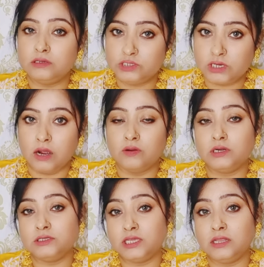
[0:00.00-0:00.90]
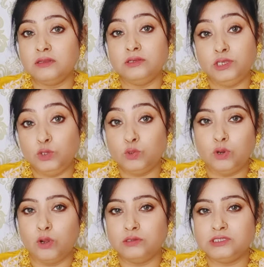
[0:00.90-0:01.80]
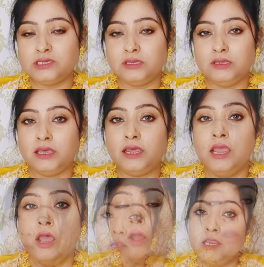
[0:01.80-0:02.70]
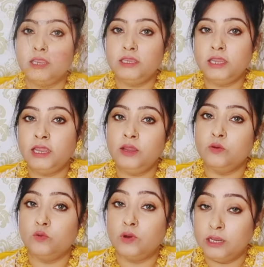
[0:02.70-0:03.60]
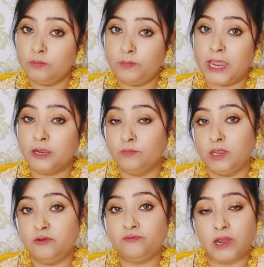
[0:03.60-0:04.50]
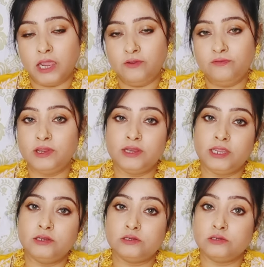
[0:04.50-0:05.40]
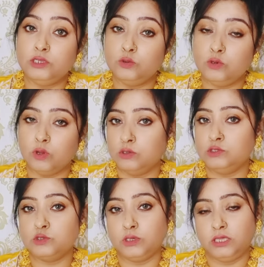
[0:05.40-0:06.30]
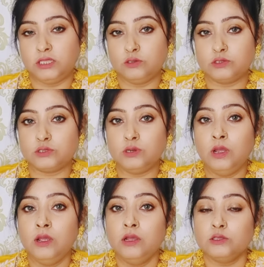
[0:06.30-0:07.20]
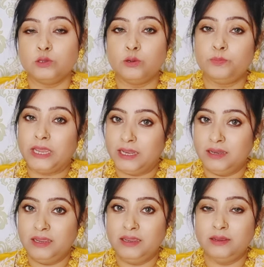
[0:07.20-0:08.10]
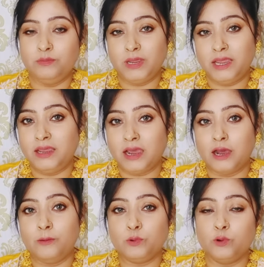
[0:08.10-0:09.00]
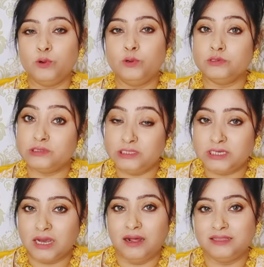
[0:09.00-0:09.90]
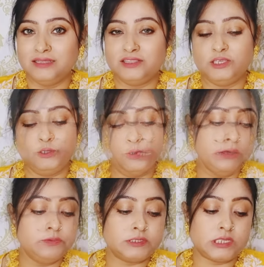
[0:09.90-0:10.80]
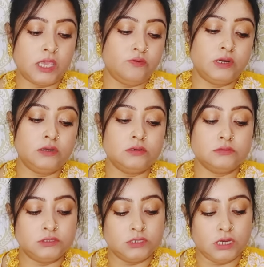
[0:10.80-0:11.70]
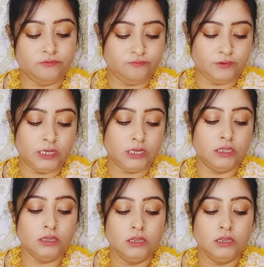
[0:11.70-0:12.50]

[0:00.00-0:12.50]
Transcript: शावर जेल न्यू लॉन्च की है और, और ये वन पैक में फाइव वेरियंट न्यू लॉन्च हुई है दोस्तों तो पहले मैं आपको दिखा देती हूँ सेवर द फीलिंग